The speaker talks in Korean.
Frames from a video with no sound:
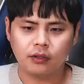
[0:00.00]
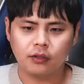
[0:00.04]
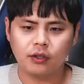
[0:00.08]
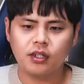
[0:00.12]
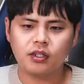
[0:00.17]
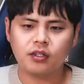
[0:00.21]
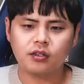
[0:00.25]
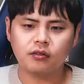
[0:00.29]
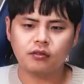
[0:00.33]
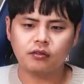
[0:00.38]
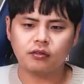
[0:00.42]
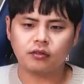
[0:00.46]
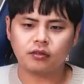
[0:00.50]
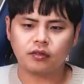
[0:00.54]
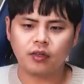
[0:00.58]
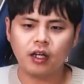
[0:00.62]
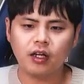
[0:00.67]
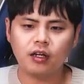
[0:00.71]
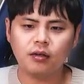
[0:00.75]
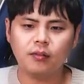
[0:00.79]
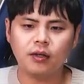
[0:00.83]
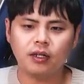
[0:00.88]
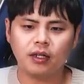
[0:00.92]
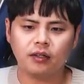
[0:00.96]
여자친구
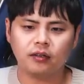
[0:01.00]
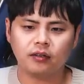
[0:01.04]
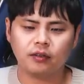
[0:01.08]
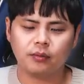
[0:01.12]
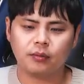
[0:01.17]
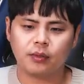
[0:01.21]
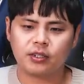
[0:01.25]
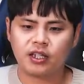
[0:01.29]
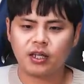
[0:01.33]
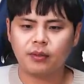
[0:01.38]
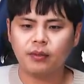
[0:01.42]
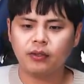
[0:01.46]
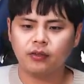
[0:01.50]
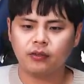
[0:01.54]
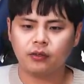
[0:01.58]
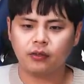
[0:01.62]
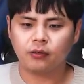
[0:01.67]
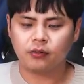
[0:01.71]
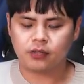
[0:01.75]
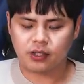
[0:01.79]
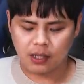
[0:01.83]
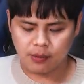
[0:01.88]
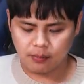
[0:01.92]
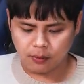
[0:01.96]
상큼한 아이스크림에 샤베트
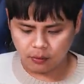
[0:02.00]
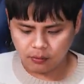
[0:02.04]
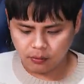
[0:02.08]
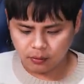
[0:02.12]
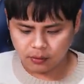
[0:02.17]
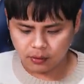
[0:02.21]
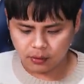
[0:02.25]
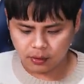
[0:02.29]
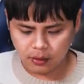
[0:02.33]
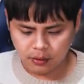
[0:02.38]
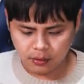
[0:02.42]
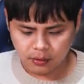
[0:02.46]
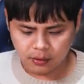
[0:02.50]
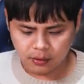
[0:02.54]
이런 거 잘 먹거든요?